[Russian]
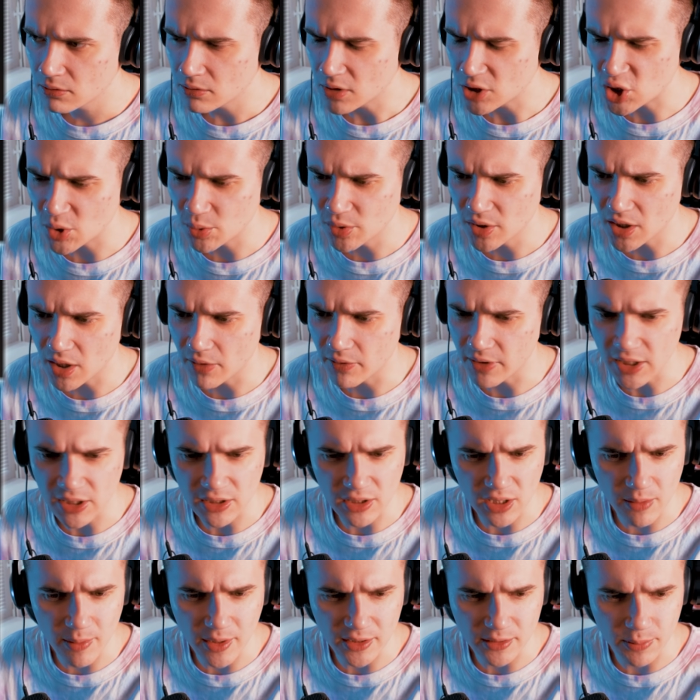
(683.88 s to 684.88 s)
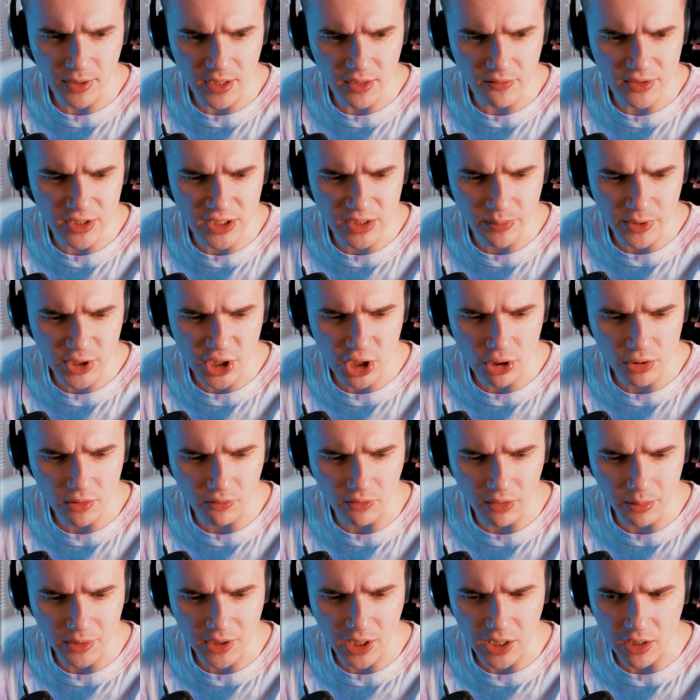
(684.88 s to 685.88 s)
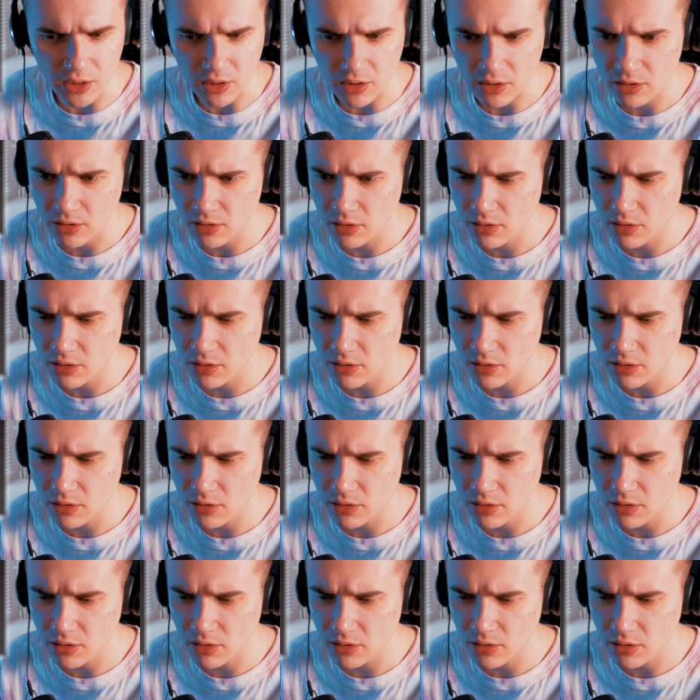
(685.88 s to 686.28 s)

О чем она говорит? Ребят, переведите, пожалуйста, в комментариях.